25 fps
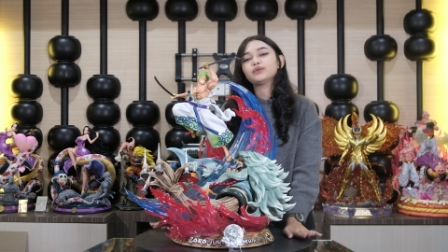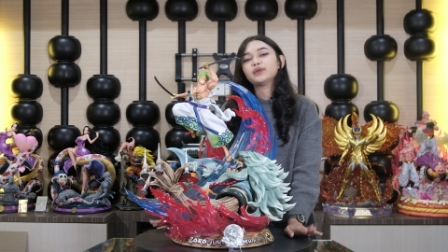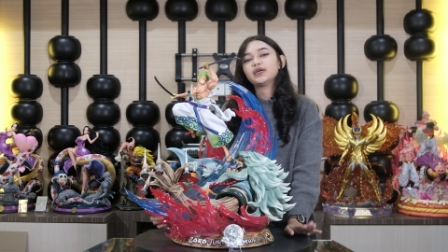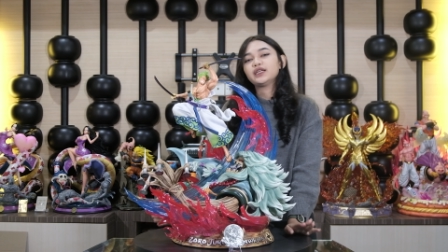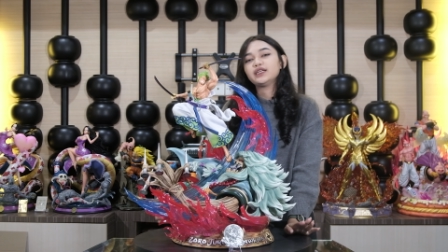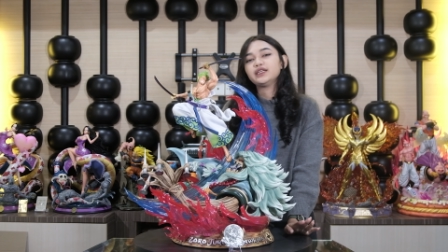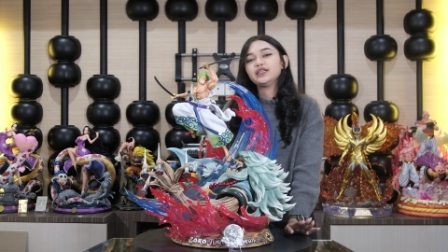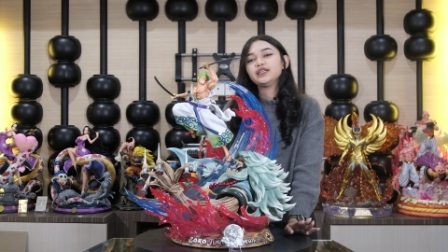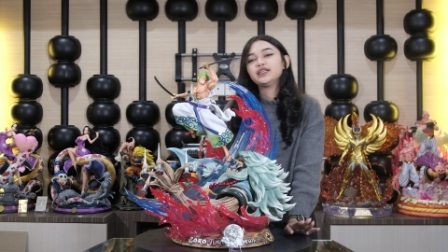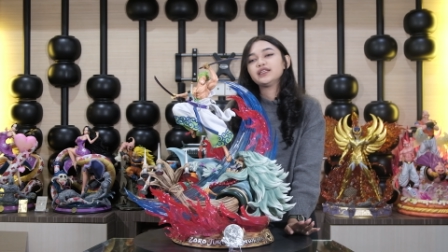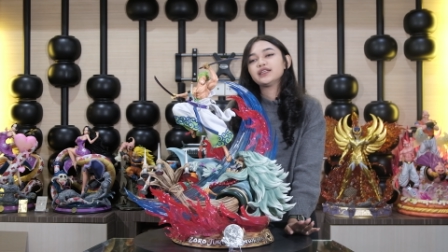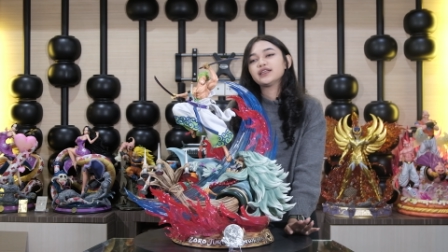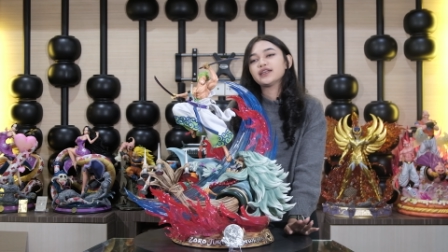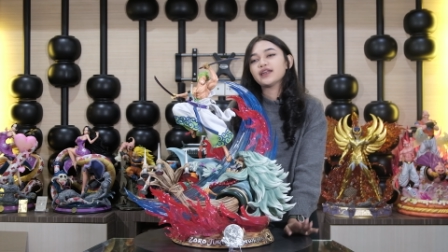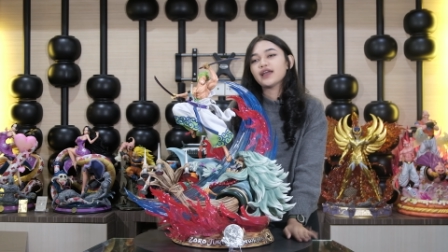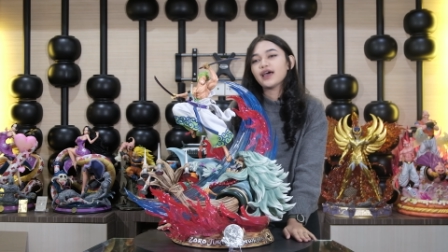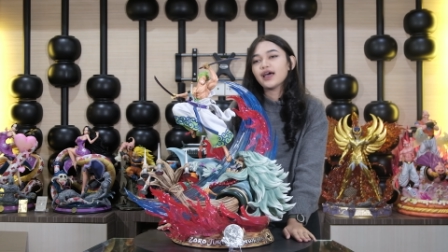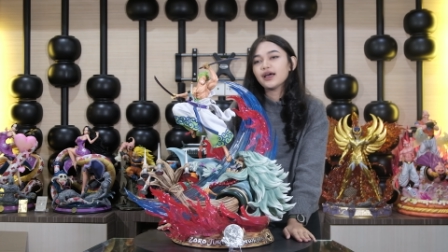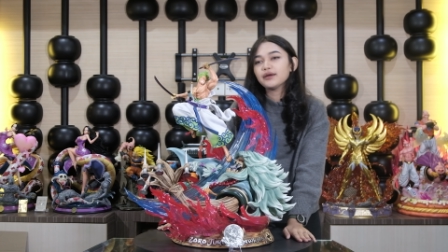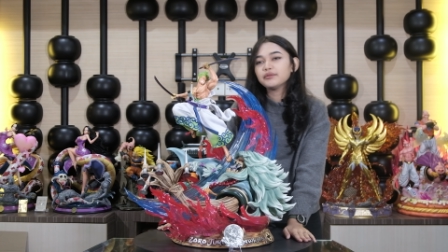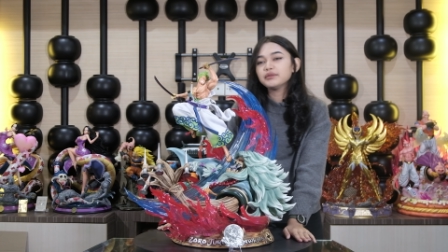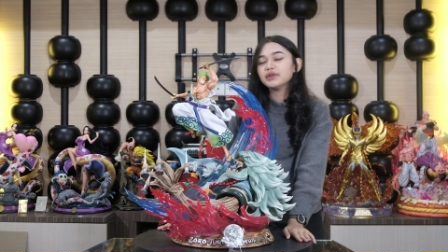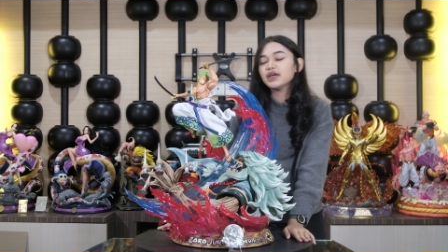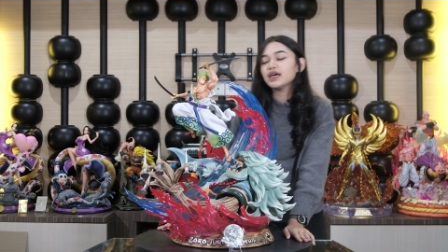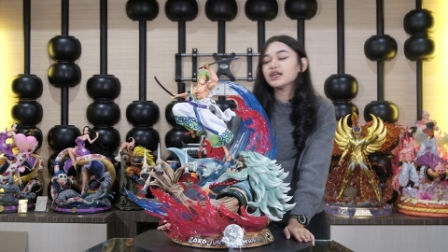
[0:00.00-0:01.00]
banding
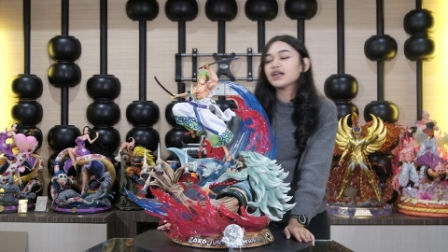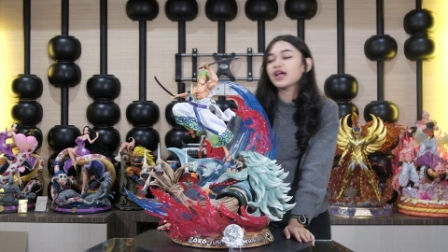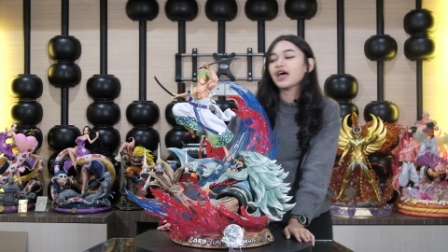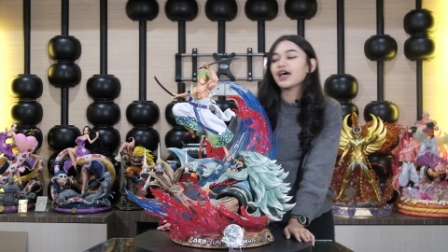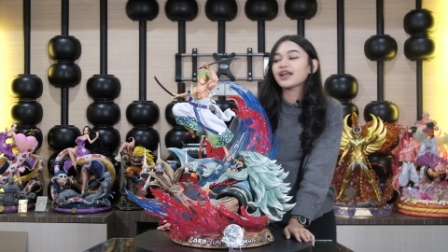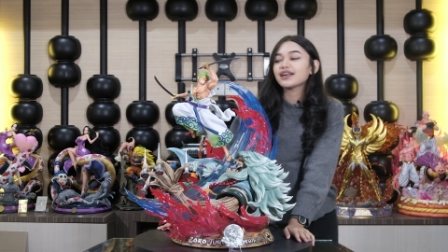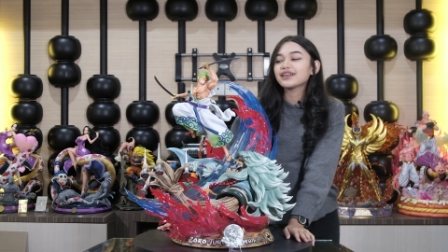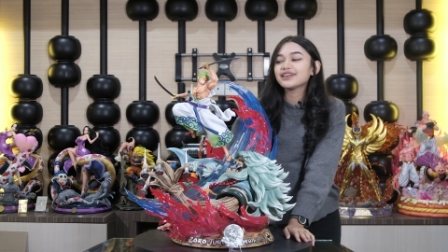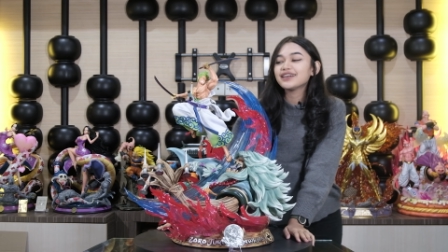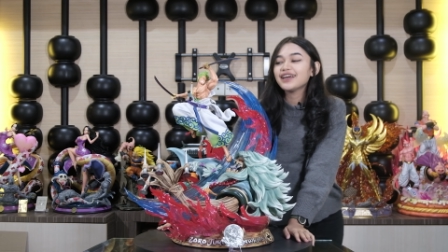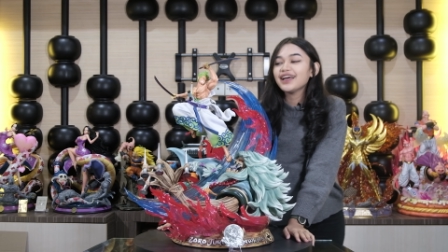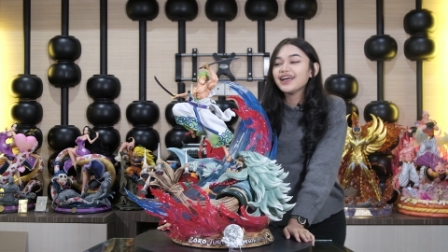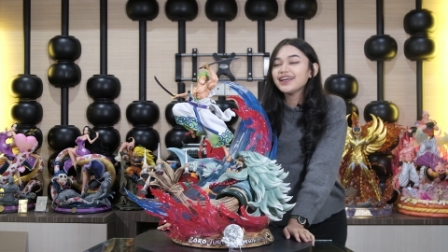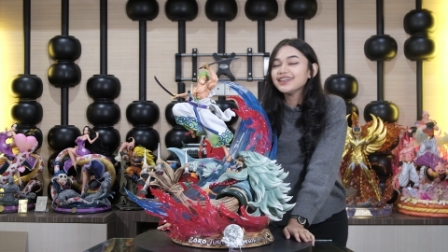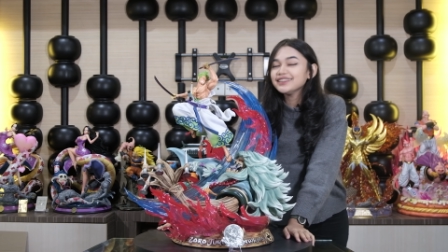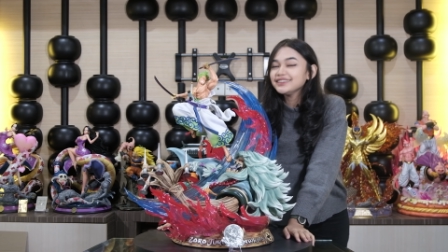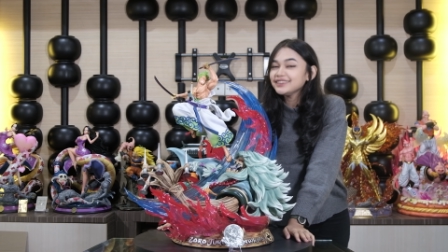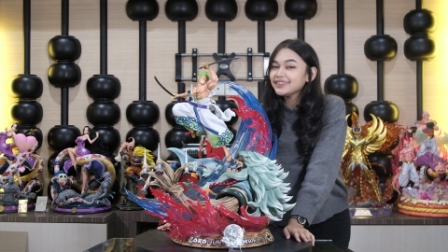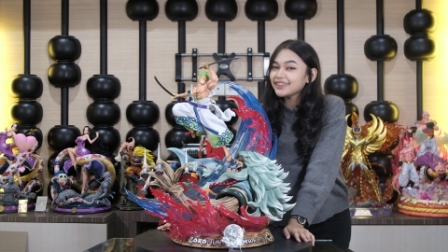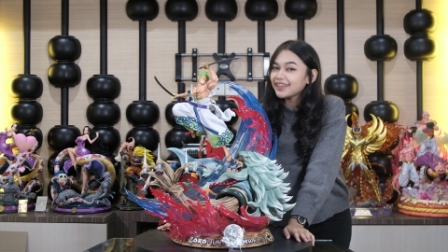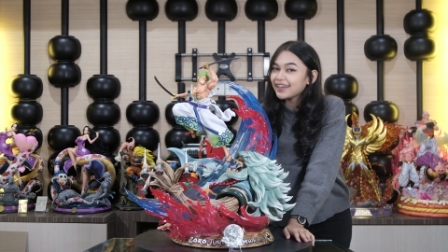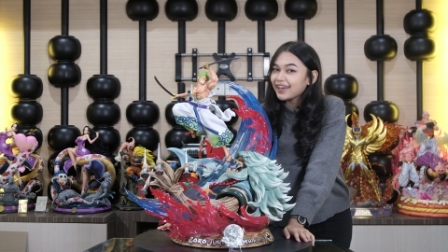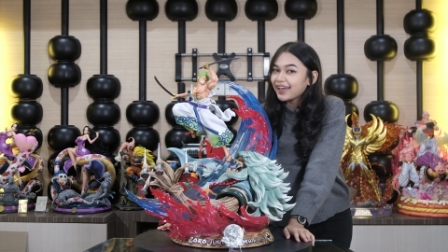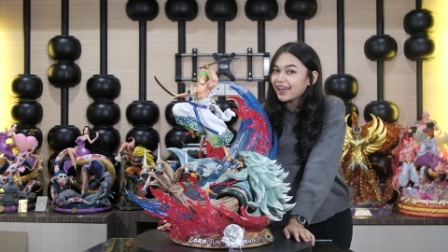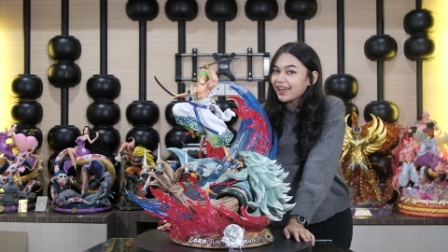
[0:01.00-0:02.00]
6 dan
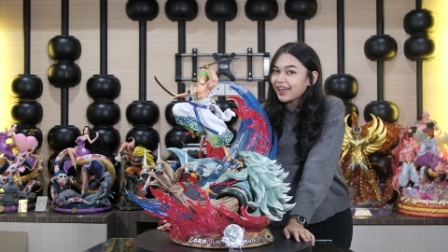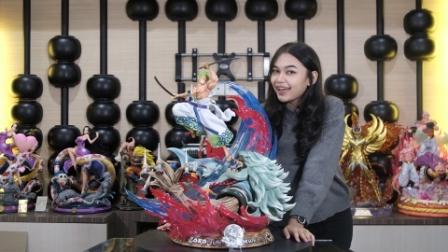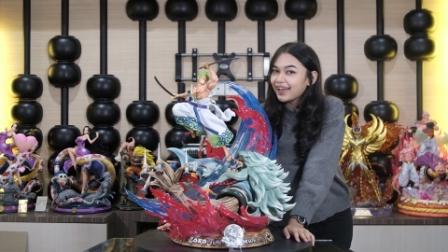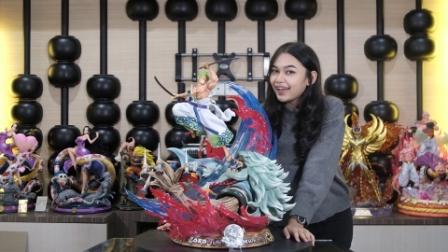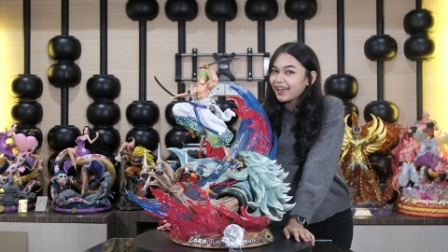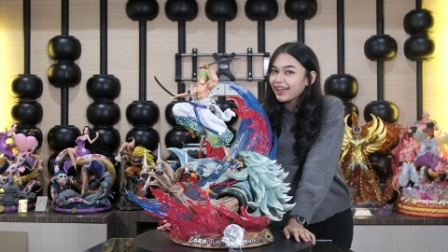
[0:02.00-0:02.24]
harganya